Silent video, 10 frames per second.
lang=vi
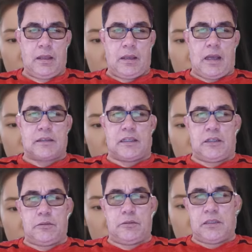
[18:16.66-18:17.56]
A Kiều
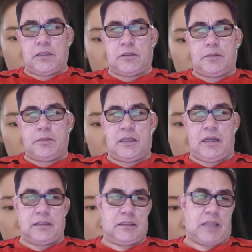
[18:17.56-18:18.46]
vừa nói dứt lời
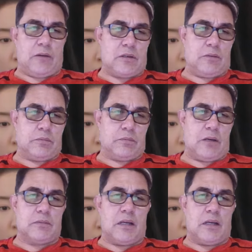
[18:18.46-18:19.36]
thì Tào Công Công
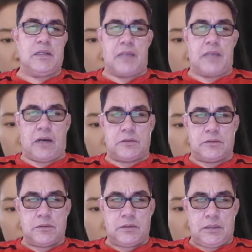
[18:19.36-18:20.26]
đã bước vào.
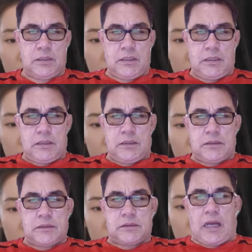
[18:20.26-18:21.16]

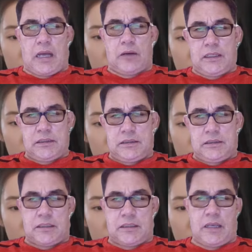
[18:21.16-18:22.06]
Tào Điển
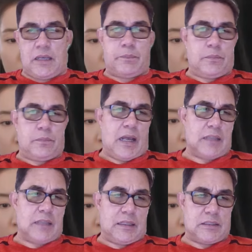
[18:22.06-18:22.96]
chấp hai
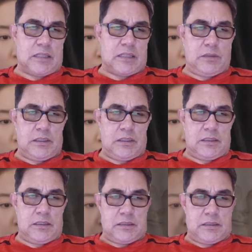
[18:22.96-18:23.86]
tay sau lưng,
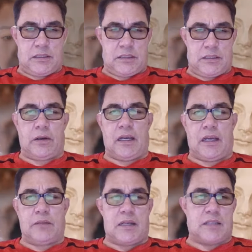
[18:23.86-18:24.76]
rồi ánh
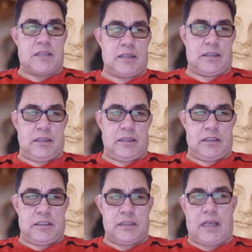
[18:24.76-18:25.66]
mắt sáng ngời
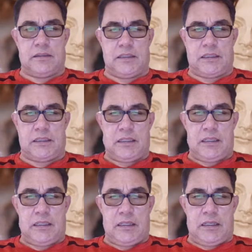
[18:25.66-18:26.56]
nhìn hai người,
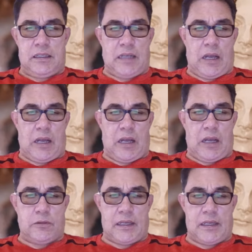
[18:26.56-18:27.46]
lão khẽ
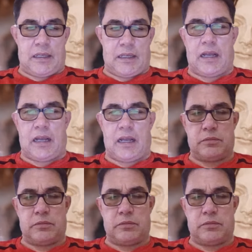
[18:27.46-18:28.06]
tặng hắn một tiếng.